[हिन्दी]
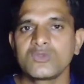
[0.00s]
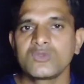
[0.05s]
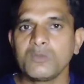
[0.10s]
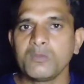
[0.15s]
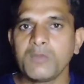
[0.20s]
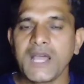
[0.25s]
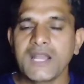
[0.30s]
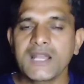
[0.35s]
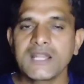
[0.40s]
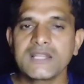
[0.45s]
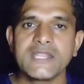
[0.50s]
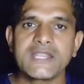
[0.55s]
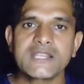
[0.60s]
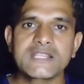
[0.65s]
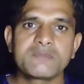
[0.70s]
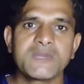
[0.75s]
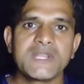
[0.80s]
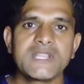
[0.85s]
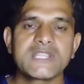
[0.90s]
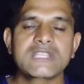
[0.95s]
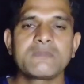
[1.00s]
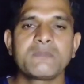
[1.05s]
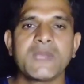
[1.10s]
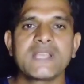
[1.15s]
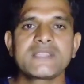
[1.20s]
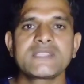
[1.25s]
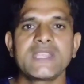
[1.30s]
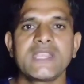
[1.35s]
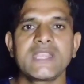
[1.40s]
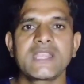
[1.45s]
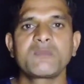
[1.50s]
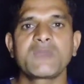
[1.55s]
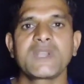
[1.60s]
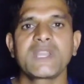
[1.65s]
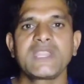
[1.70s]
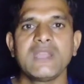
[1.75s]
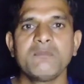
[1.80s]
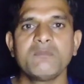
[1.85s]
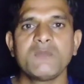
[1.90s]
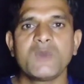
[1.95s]
तो भारत एक्सप्रेस के पास एक
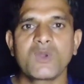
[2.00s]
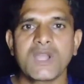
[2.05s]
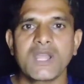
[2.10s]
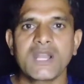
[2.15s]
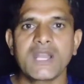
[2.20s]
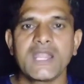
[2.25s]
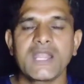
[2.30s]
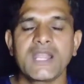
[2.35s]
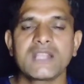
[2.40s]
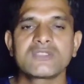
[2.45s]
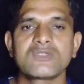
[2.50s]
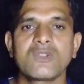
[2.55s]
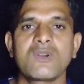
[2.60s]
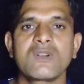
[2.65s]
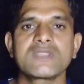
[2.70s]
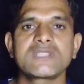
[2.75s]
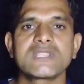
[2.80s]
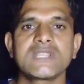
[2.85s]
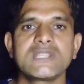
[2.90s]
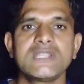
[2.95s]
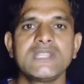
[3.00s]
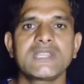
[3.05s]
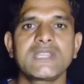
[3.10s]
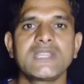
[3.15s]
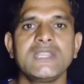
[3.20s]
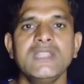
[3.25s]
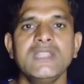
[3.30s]
बढ़िया मौका रहेगा स्लॉट जीतने